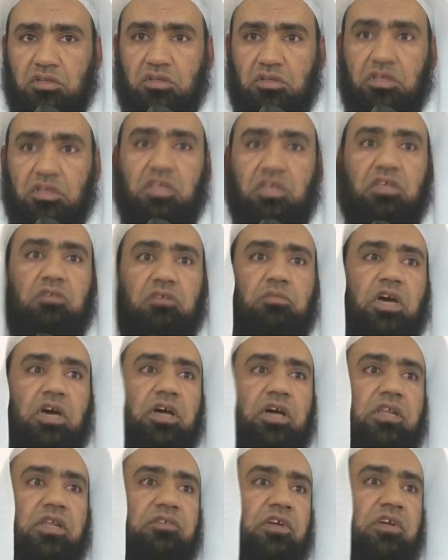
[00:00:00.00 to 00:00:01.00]

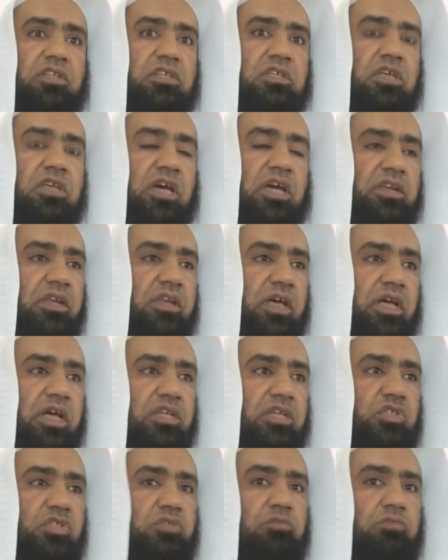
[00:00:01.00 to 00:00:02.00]
لمعرفة
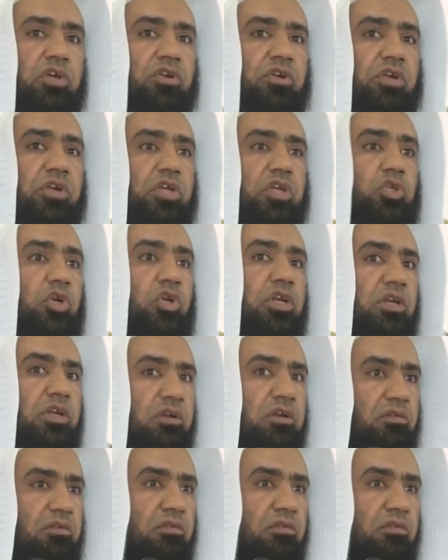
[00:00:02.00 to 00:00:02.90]
الناس بالرجل